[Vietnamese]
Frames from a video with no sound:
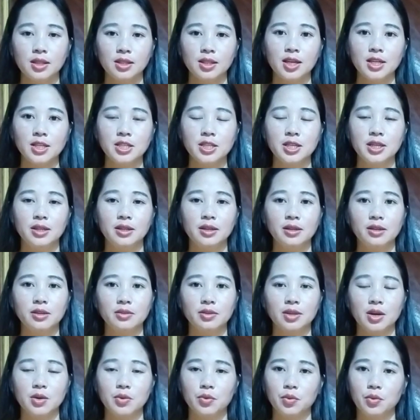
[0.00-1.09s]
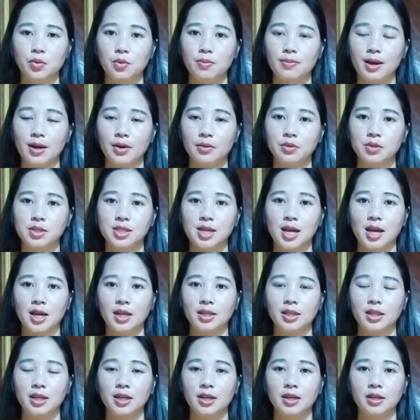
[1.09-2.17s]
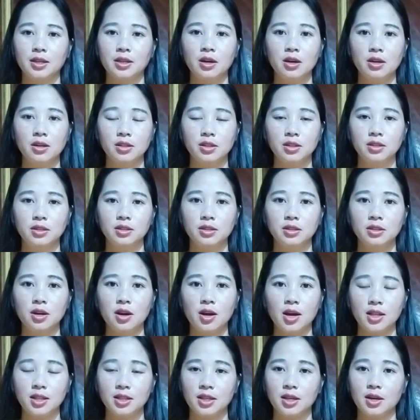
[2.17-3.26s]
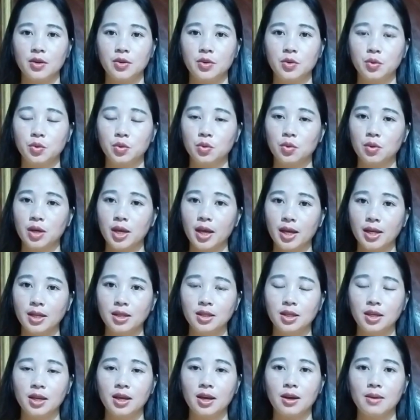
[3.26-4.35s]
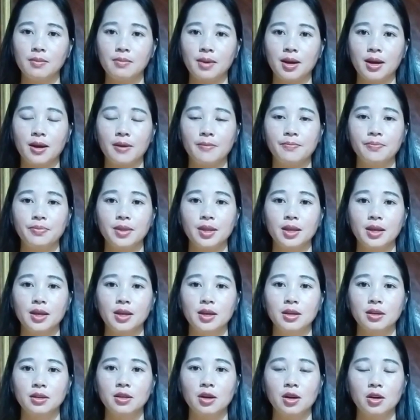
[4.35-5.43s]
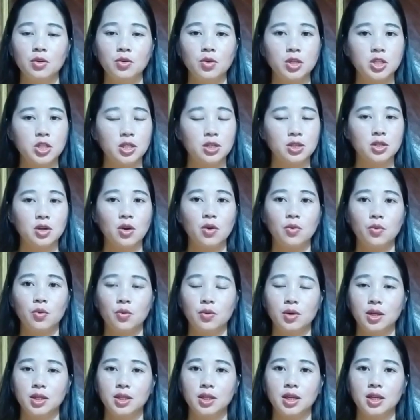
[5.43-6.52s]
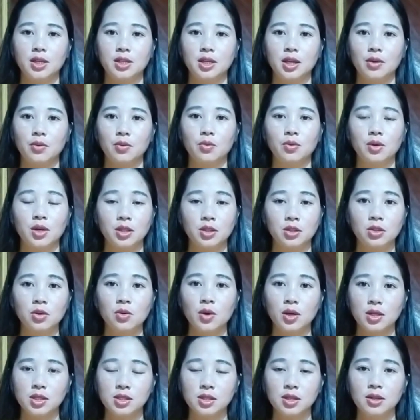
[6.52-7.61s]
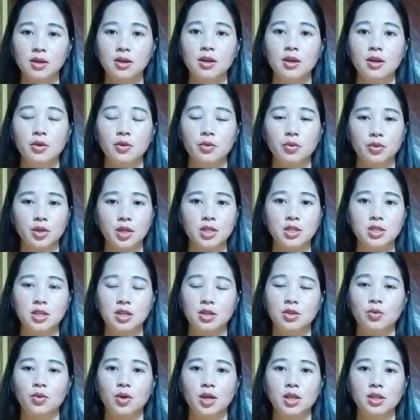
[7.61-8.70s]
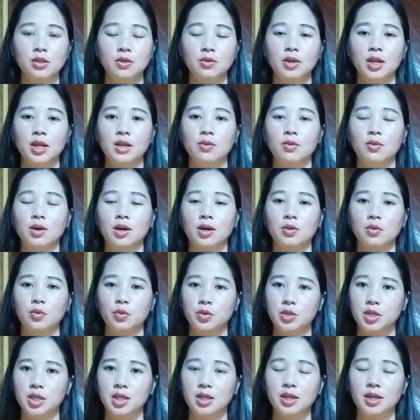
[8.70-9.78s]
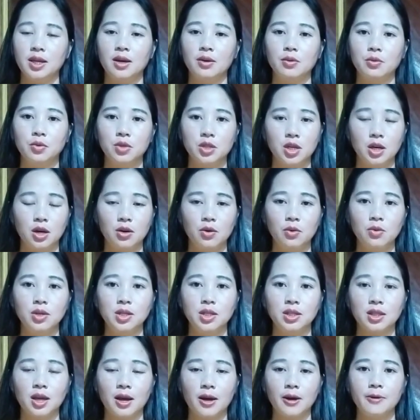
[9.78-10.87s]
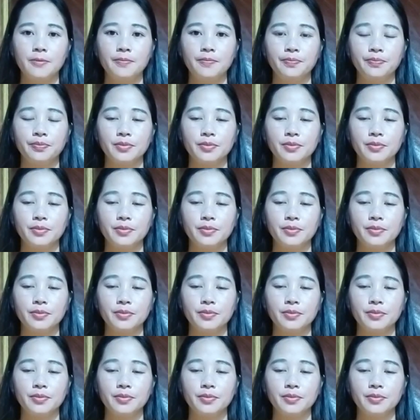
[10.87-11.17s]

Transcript: ta chỉ nhất trong đời cũ mà cuộc xã hệ địa do do hệ địa dụng tụ khen kia mà do luôn chỉ cho cũ là trên xe của cái tua xứ của những chỉ dùa ít tôn ninh ua của chỉ nhẹ của chỉ lũ liền tờ